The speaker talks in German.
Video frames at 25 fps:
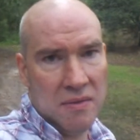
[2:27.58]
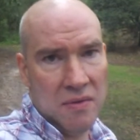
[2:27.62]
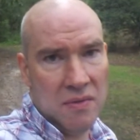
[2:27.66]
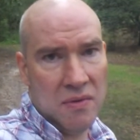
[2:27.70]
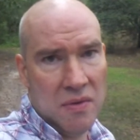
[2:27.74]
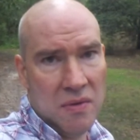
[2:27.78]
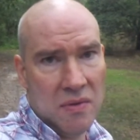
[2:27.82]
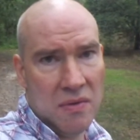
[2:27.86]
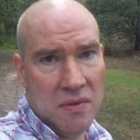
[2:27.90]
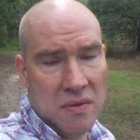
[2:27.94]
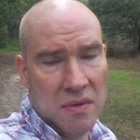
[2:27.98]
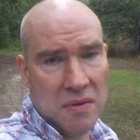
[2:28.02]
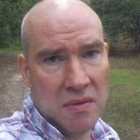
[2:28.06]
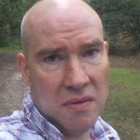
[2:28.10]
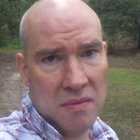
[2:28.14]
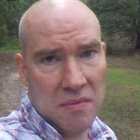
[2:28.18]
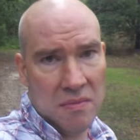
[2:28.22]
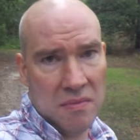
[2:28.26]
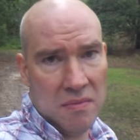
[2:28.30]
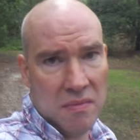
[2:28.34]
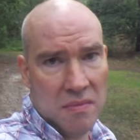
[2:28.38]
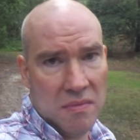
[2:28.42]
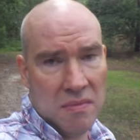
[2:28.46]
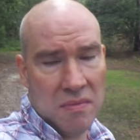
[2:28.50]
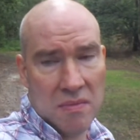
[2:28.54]
So,
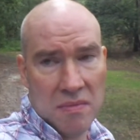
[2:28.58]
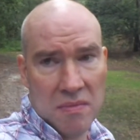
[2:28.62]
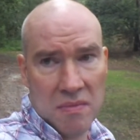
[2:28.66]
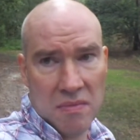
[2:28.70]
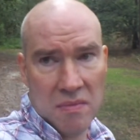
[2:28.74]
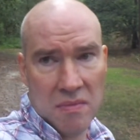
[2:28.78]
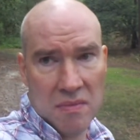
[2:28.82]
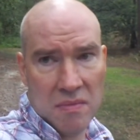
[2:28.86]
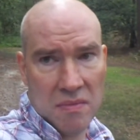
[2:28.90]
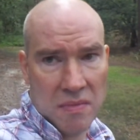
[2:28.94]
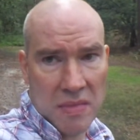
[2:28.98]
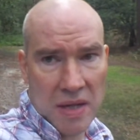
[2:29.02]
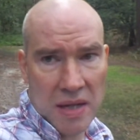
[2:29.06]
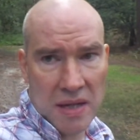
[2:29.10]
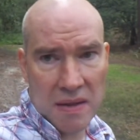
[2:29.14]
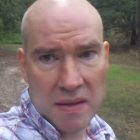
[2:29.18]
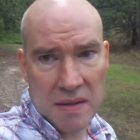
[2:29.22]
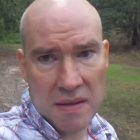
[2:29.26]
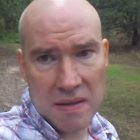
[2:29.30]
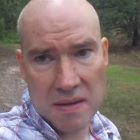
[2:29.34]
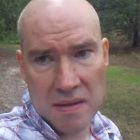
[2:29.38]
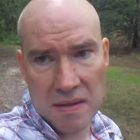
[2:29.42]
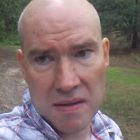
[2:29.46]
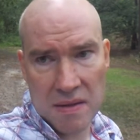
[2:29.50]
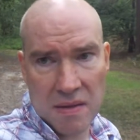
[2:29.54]

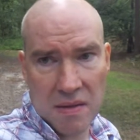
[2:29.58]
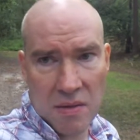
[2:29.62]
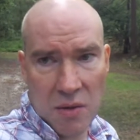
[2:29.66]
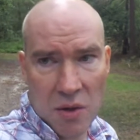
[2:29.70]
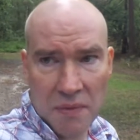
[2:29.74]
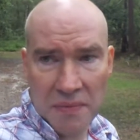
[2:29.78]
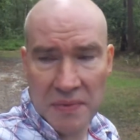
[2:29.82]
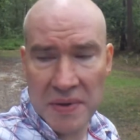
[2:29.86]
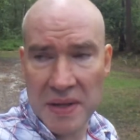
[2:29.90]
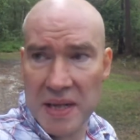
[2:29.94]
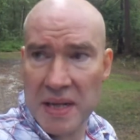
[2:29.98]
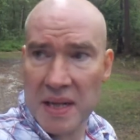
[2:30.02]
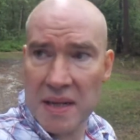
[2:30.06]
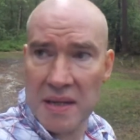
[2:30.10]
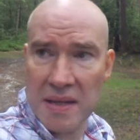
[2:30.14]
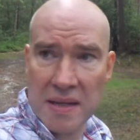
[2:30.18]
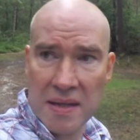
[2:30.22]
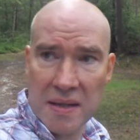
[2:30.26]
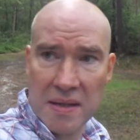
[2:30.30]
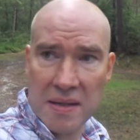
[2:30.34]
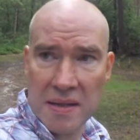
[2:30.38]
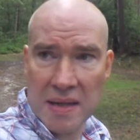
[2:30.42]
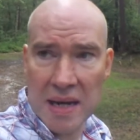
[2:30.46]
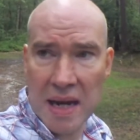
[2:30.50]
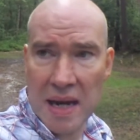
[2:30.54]
Jetzt hoffe ich,
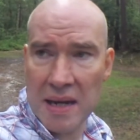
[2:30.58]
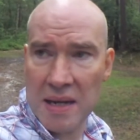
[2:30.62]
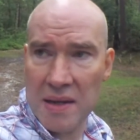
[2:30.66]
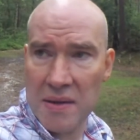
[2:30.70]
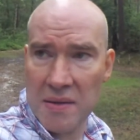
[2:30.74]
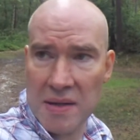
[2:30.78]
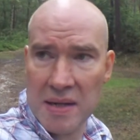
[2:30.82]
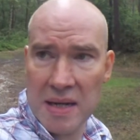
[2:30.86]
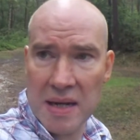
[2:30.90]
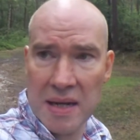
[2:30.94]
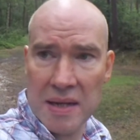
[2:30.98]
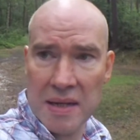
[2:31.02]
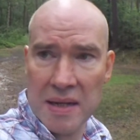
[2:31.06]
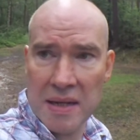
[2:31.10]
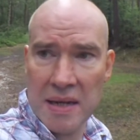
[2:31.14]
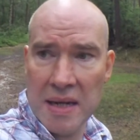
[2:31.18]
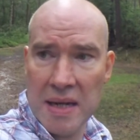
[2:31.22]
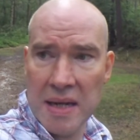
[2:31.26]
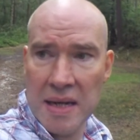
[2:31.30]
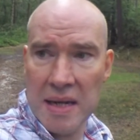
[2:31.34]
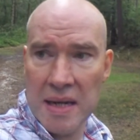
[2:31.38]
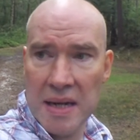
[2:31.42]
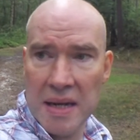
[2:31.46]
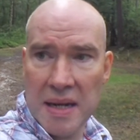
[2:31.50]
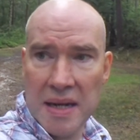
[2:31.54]
dass Darius dann
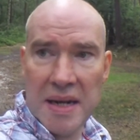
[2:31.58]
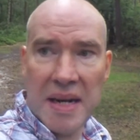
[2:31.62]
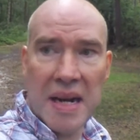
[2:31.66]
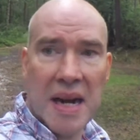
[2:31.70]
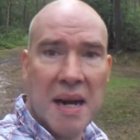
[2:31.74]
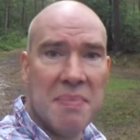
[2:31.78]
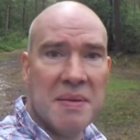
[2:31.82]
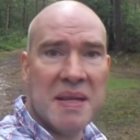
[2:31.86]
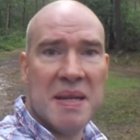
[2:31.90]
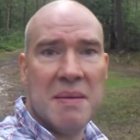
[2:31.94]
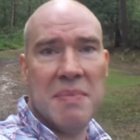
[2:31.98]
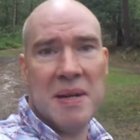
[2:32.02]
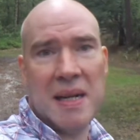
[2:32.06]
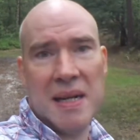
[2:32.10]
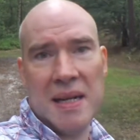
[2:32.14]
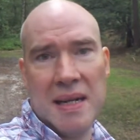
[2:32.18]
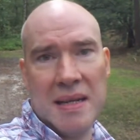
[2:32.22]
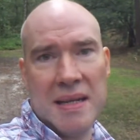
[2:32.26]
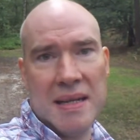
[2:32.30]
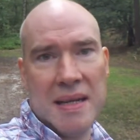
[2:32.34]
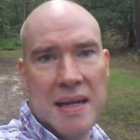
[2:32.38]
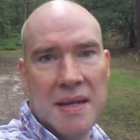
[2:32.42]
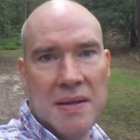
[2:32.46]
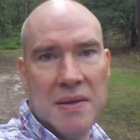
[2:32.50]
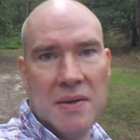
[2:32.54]
in absehbarer
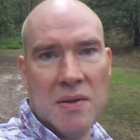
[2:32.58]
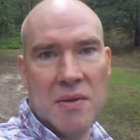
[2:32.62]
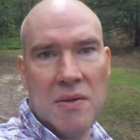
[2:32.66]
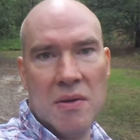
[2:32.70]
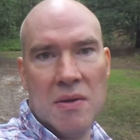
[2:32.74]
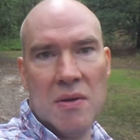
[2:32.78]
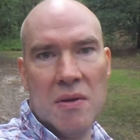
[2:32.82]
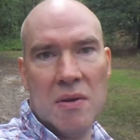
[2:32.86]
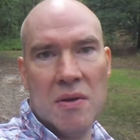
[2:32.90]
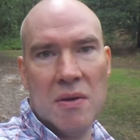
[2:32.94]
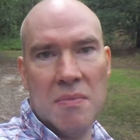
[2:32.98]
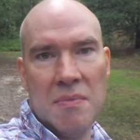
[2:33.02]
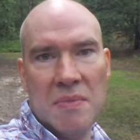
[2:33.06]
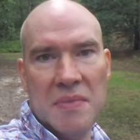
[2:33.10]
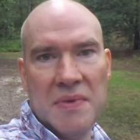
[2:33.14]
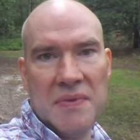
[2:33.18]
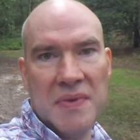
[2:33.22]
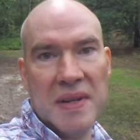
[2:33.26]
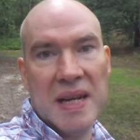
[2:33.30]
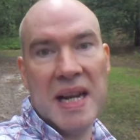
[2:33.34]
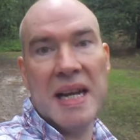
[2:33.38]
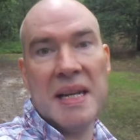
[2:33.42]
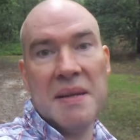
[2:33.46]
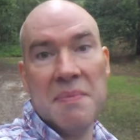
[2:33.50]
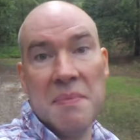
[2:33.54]
Zeit zurückkommt,
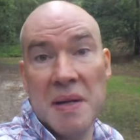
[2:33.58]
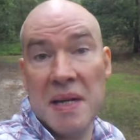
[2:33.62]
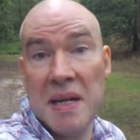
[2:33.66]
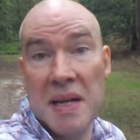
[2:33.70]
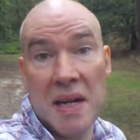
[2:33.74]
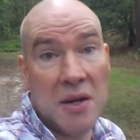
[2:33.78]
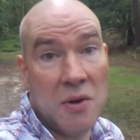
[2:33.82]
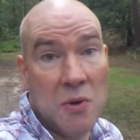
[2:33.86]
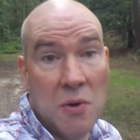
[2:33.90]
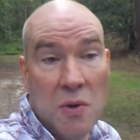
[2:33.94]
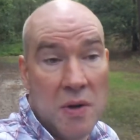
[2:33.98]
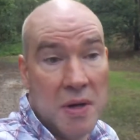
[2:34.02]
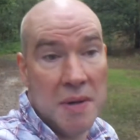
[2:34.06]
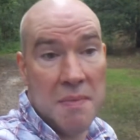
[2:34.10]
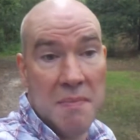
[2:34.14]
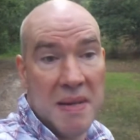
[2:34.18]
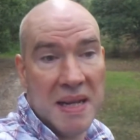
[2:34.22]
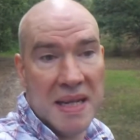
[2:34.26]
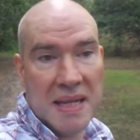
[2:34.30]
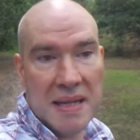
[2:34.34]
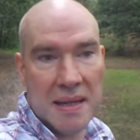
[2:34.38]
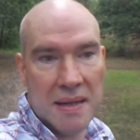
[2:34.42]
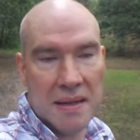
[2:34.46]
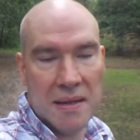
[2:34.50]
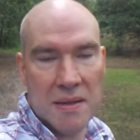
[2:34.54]
vielleicht mit einer neuen,
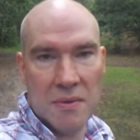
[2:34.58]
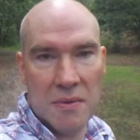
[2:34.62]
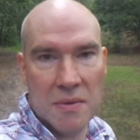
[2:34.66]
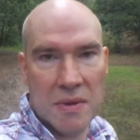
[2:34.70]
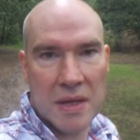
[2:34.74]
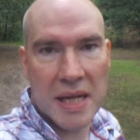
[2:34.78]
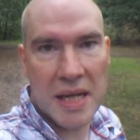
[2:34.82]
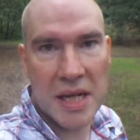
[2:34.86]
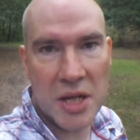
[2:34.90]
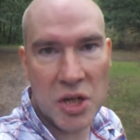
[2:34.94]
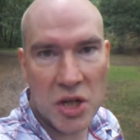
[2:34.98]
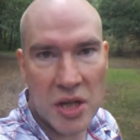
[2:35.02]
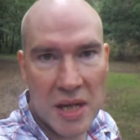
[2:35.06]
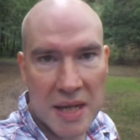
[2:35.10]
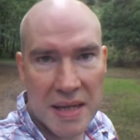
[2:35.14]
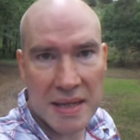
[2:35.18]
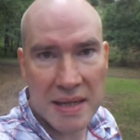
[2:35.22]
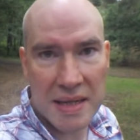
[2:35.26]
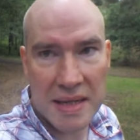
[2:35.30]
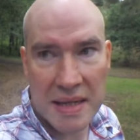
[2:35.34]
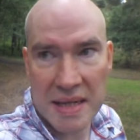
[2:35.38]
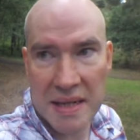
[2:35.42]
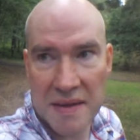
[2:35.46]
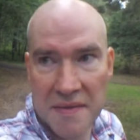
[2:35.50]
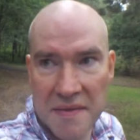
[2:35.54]
besseren Location als
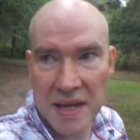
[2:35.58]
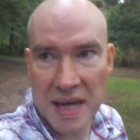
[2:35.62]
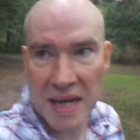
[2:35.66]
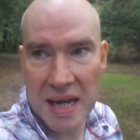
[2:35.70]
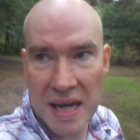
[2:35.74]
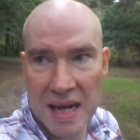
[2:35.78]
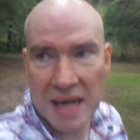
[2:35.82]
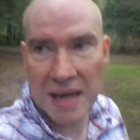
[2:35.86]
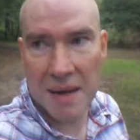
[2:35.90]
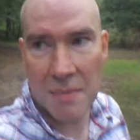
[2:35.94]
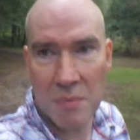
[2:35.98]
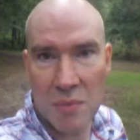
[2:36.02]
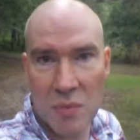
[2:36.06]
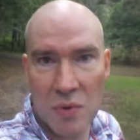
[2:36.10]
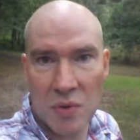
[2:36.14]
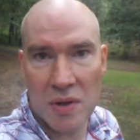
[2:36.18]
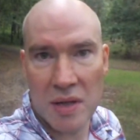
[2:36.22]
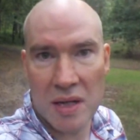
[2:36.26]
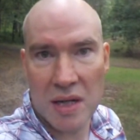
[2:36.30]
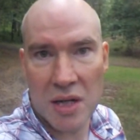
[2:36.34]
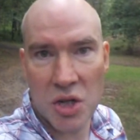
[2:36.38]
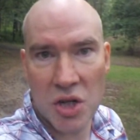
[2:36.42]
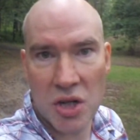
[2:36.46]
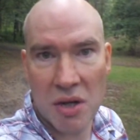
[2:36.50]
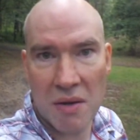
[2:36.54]
die, die wir haben und
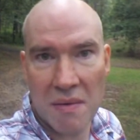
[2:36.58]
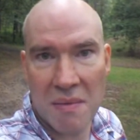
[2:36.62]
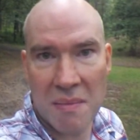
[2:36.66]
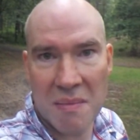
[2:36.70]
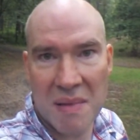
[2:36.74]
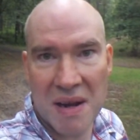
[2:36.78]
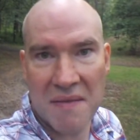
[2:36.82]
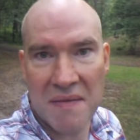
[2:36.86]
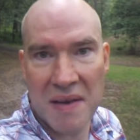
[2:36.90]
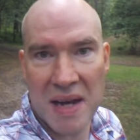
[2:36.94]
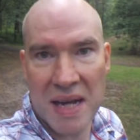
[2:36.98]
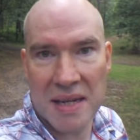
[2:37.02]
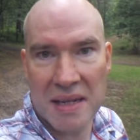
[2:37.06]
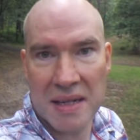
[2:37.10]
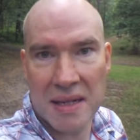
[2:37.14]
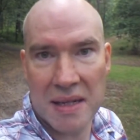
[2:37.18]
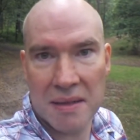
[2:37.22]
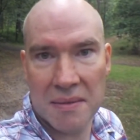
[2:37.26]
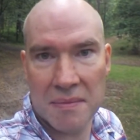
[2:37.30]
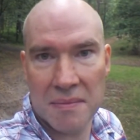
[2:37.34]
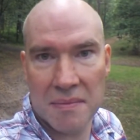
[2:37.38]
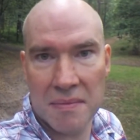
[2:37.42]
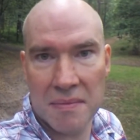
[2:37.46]
dann schauen wir mal weiter.